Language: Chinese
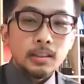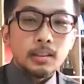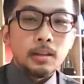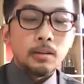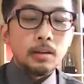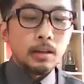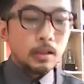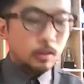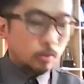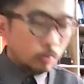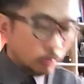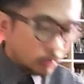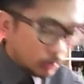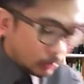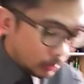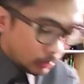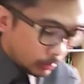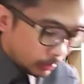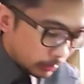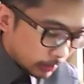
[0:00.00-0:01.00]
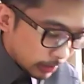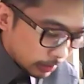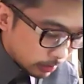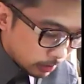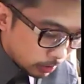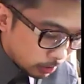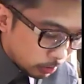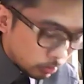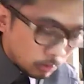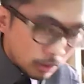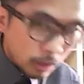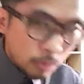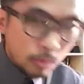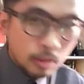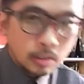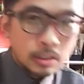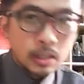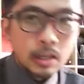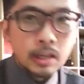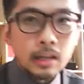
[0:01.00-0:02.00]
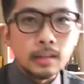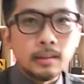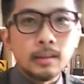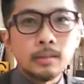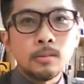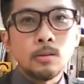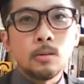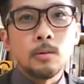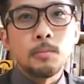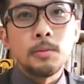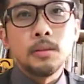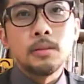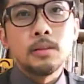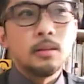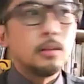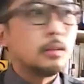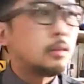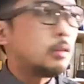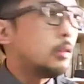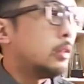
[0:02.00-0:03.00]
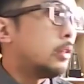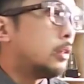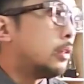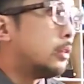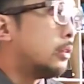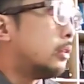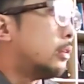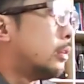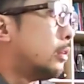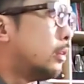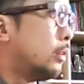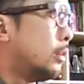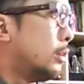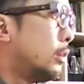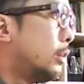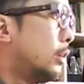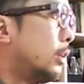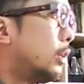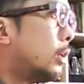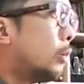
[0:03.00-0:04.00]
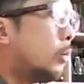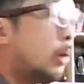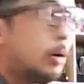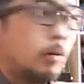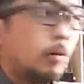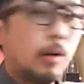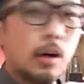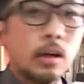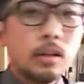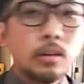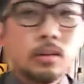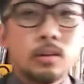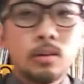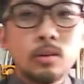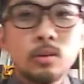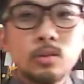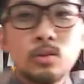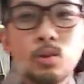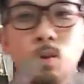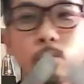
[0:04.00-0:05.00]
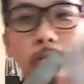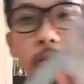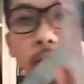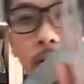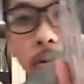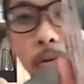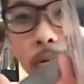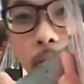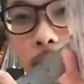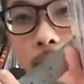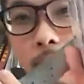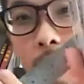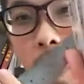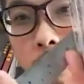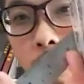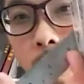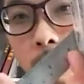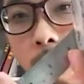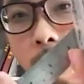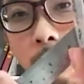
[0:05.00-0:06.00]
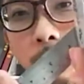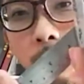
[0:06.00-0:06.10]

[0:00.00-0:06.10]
然后那个东西，你这样子由上往下看，它就会变成了是一个一个万花球形的万花筒。